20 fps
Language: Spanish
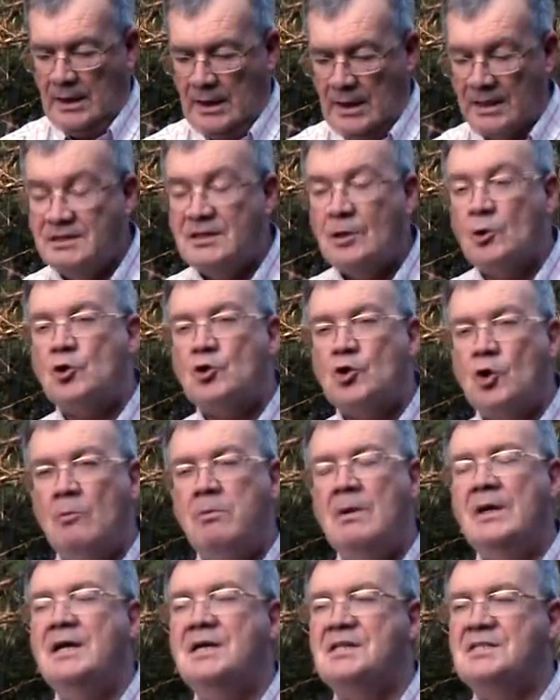Entre los
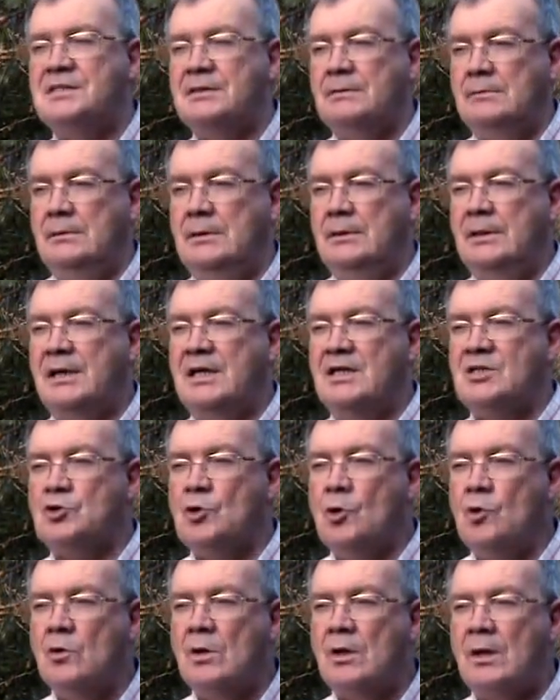robles eh, que
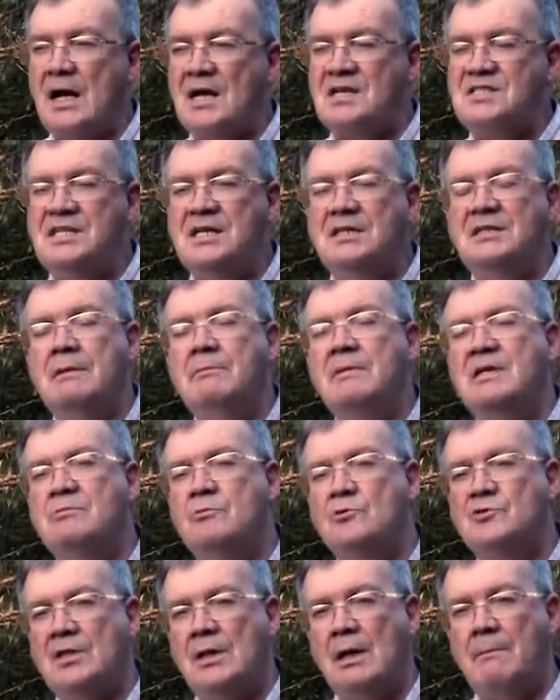son casi
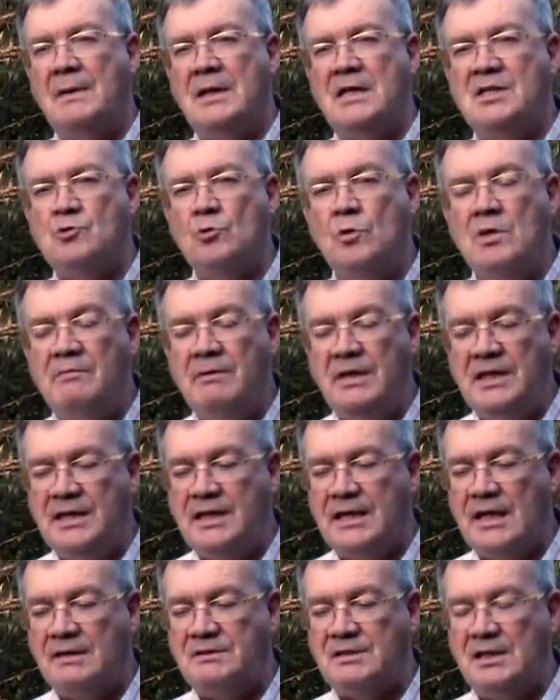endemismos de la península
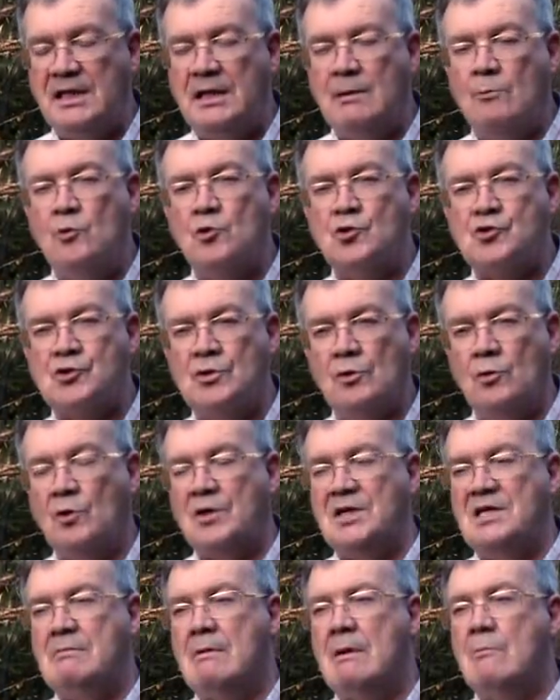ibérica tenemos lo
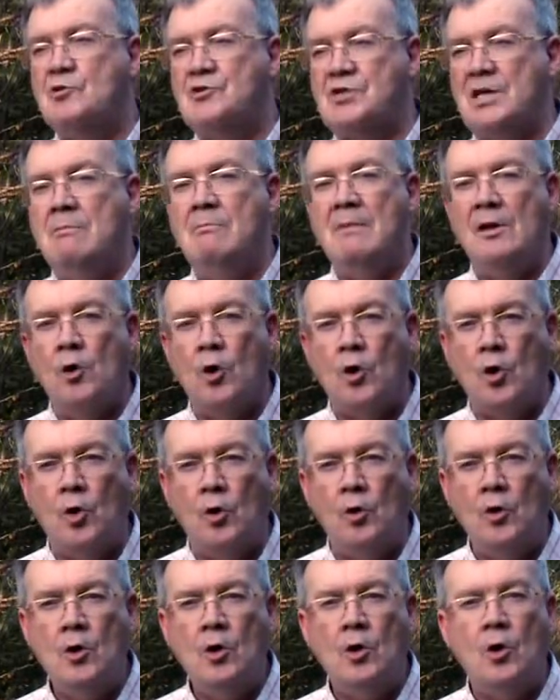que llamamos el
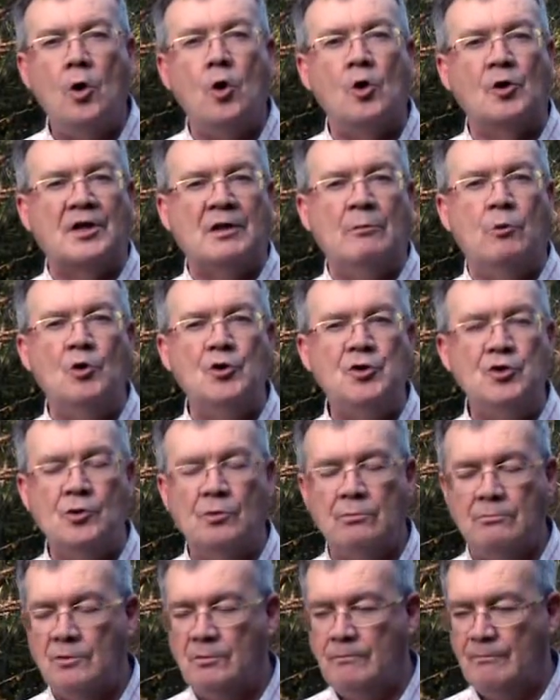melojo o rebollo,
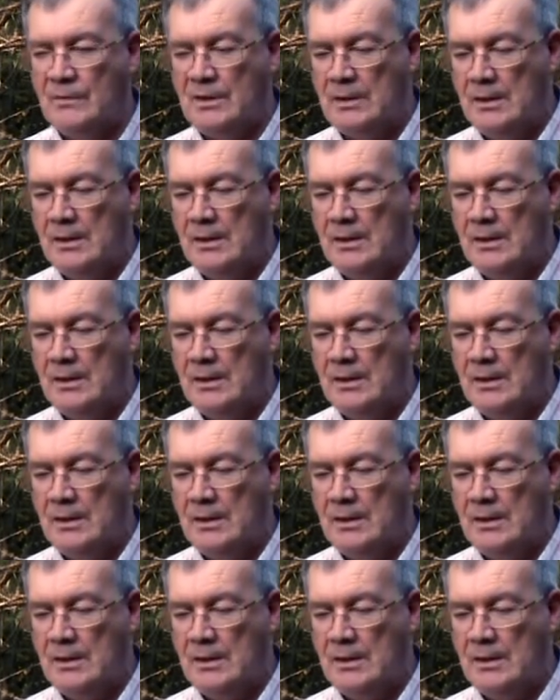¿no?